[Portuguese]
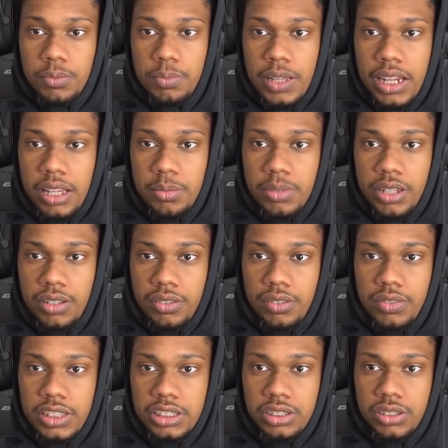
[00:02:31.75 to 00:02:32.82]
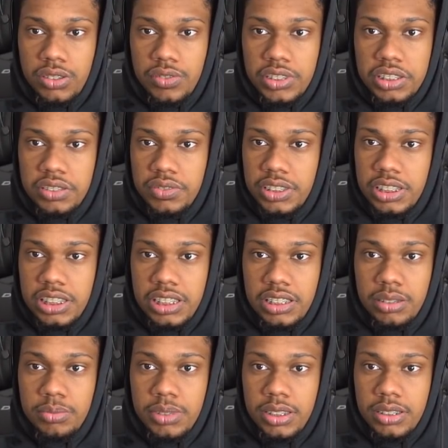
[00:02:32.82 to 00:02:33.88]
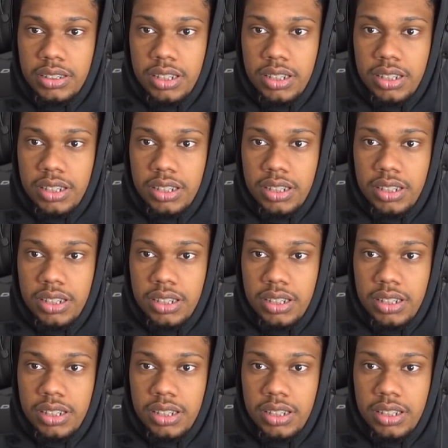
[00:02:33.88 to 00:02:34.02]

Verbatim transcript: Pera aí, mano. ver de novo esse vídeo aqui, mano.